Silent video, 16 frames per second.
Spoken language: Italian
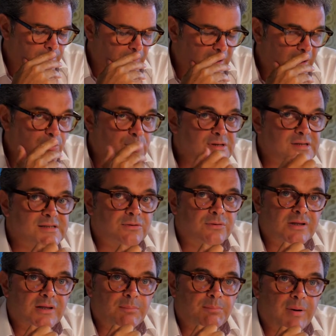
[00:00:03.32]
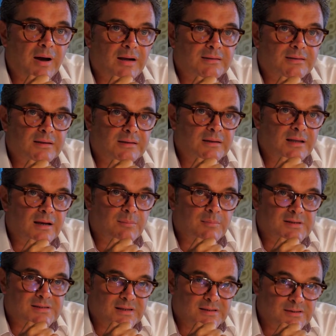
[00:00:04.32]
l'acquisizione da parte
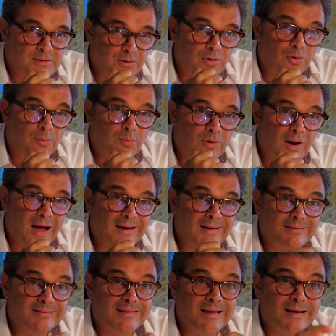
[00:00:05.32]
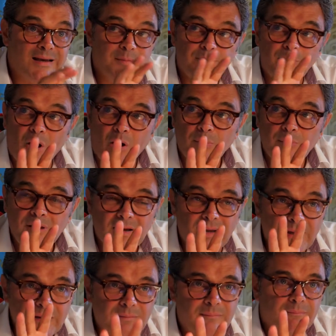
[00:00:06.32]
dell'amministrazione comunale
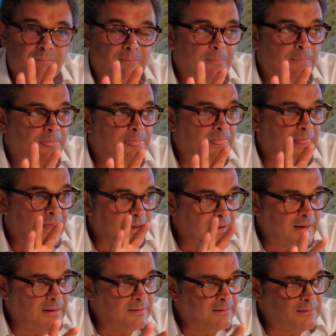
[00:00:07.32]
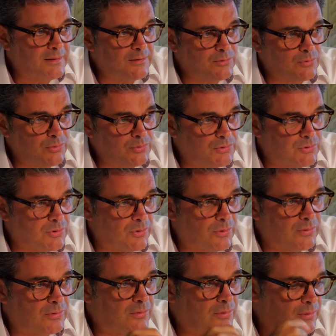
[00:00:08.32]
dell'immobile e di
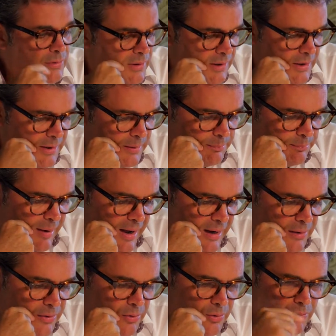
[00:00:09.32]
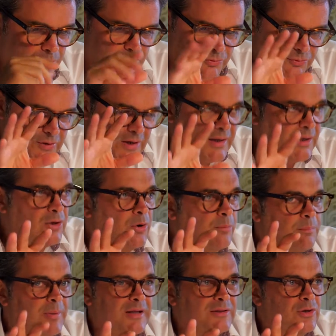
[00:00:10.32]
tutto il parco, cioè il
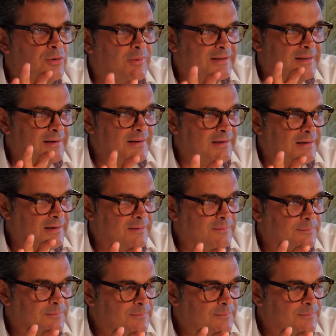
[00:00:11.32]
compendio Maddalena,